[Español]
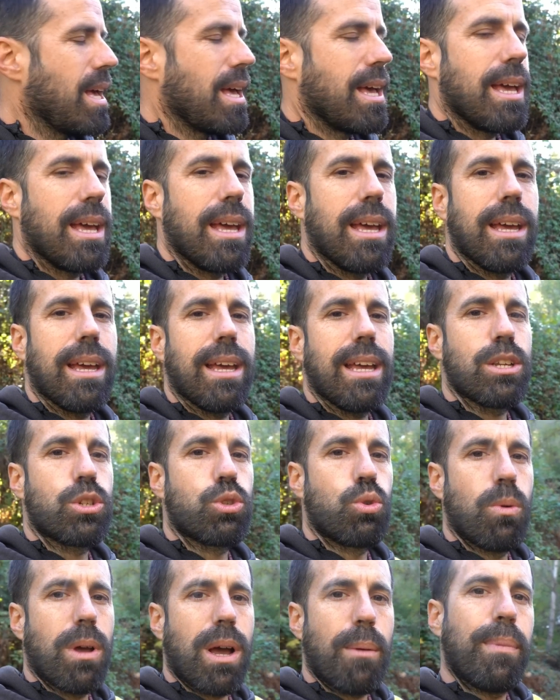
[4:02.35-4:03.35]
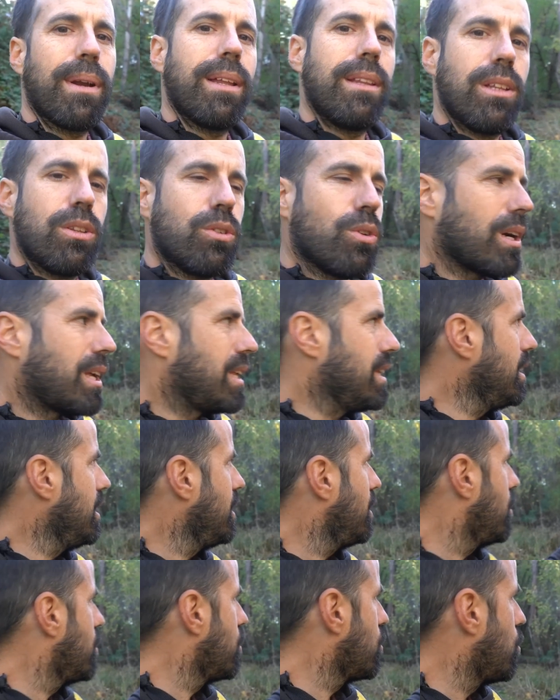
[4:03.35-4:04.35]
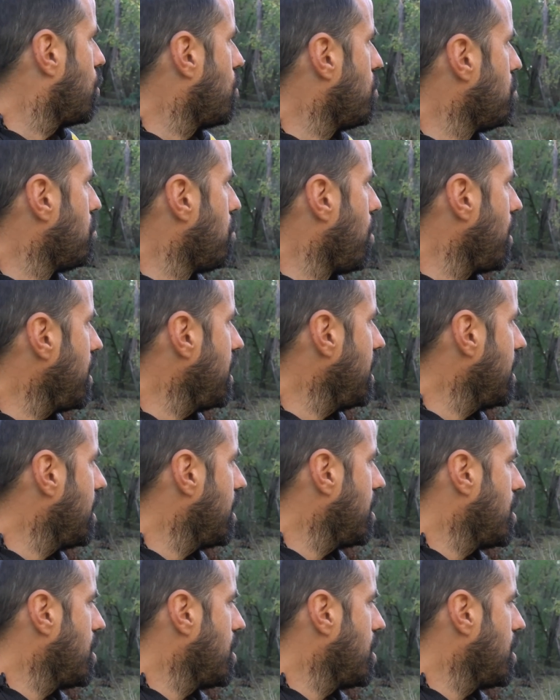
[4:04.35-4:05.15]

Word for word: eh, estuve aprendiendo aquí con Bonnie